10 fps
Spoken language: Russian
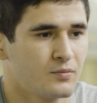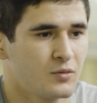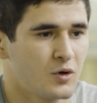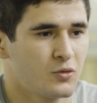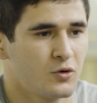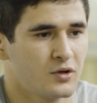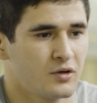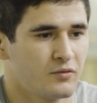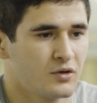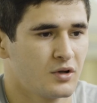по
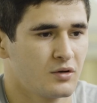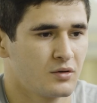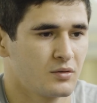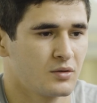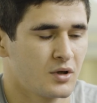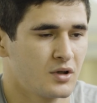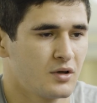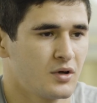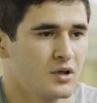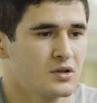полной
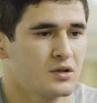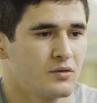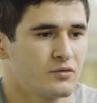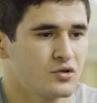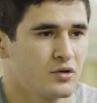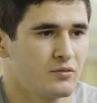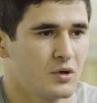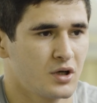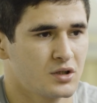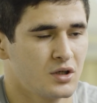отдаваться, что в
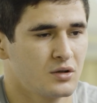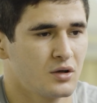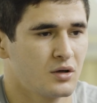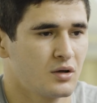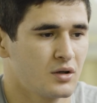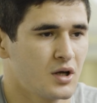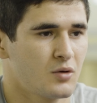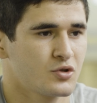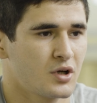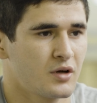моих силах, там
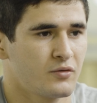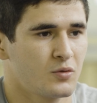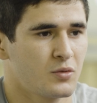уже ковер